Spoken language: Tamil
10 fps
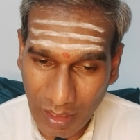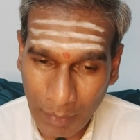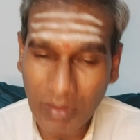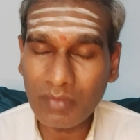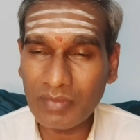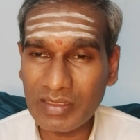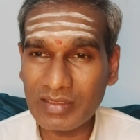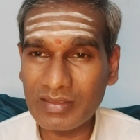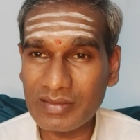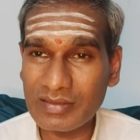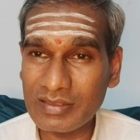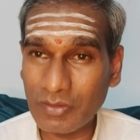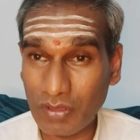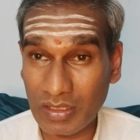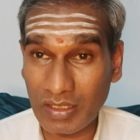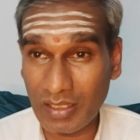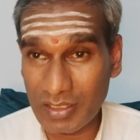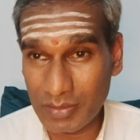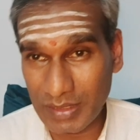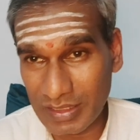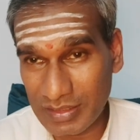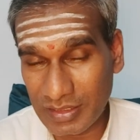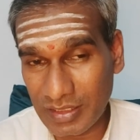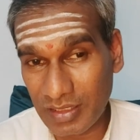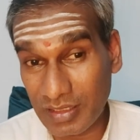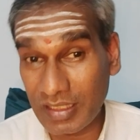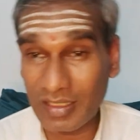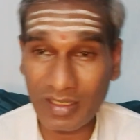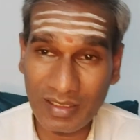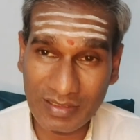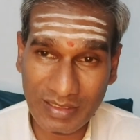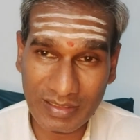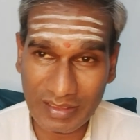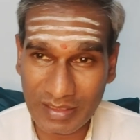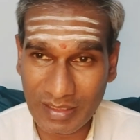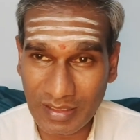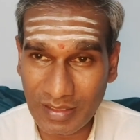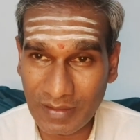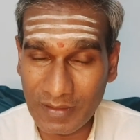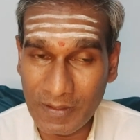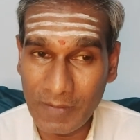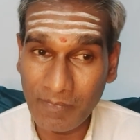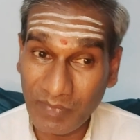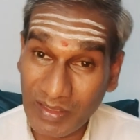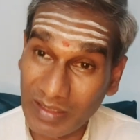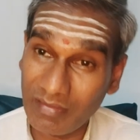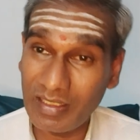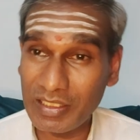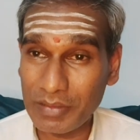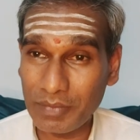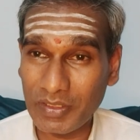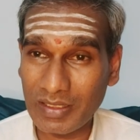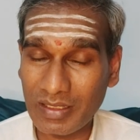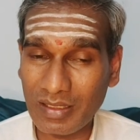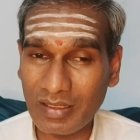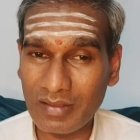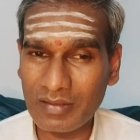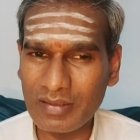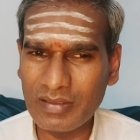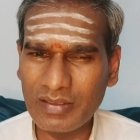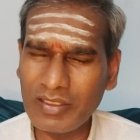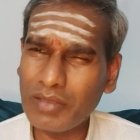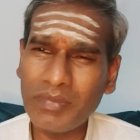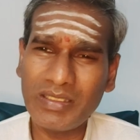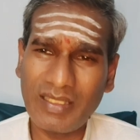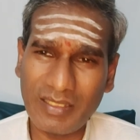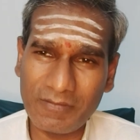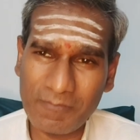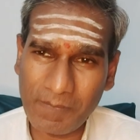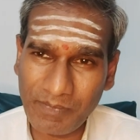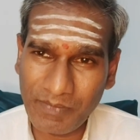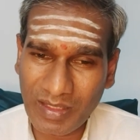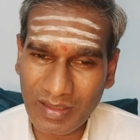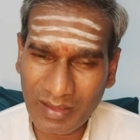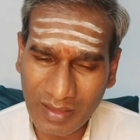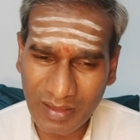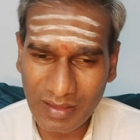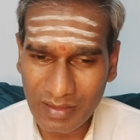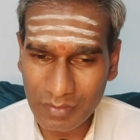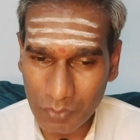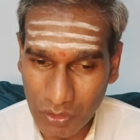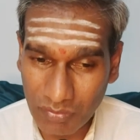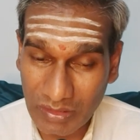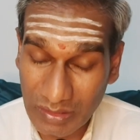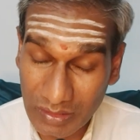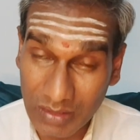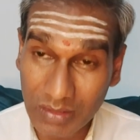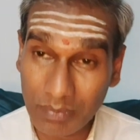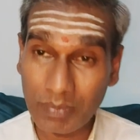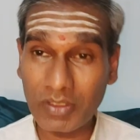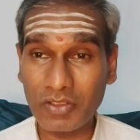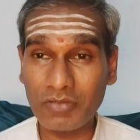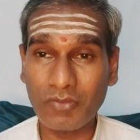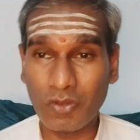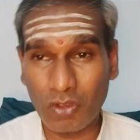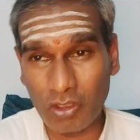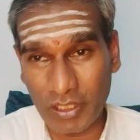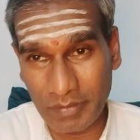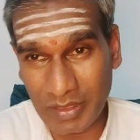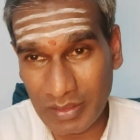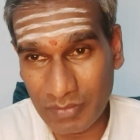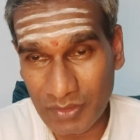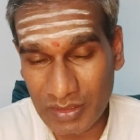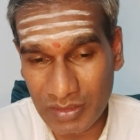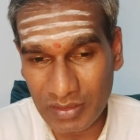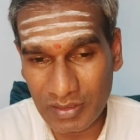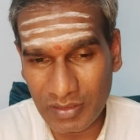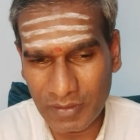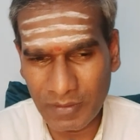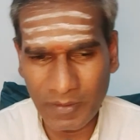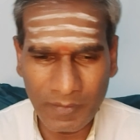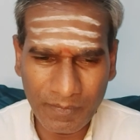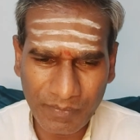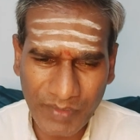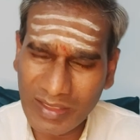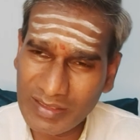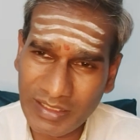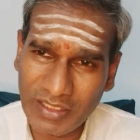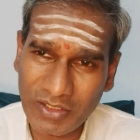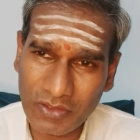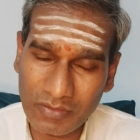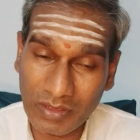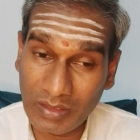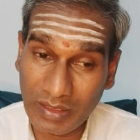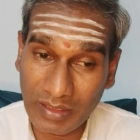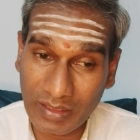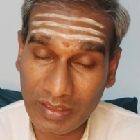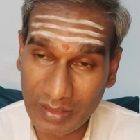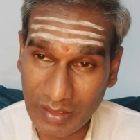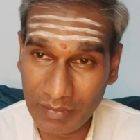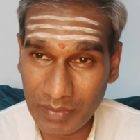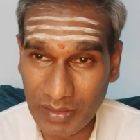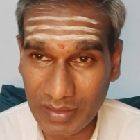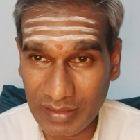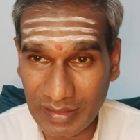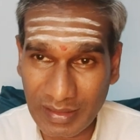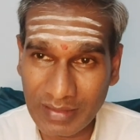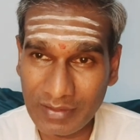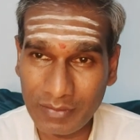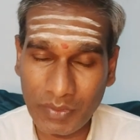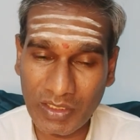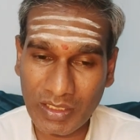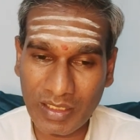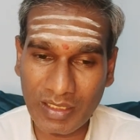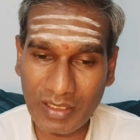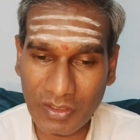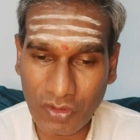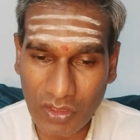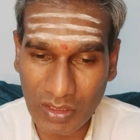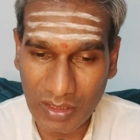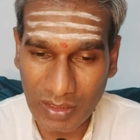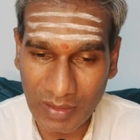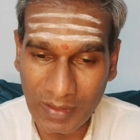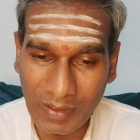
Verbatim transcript: அப்போல்லாம் வந்து ச ஒரு நல்ல ஹாஸ்பிட்டலில் சேர்த்துருக்கலாம் நல்ல காலேஜில் சேர்த்துருக்கலாம் இந்த வேலைக்கு போயிருக்கலாம் இந்த மாதிரி நிறைய முடிவு எடுத்த பிறகும் உங்களுடைய மனம் வந்து அடிச்சுக்கிட்டே இருக்கும் இன்னும் கேட்டிங்கன்னா நிறைய பேர் இறந்து போயிருக்கிறாங்களே கொரோனாவில்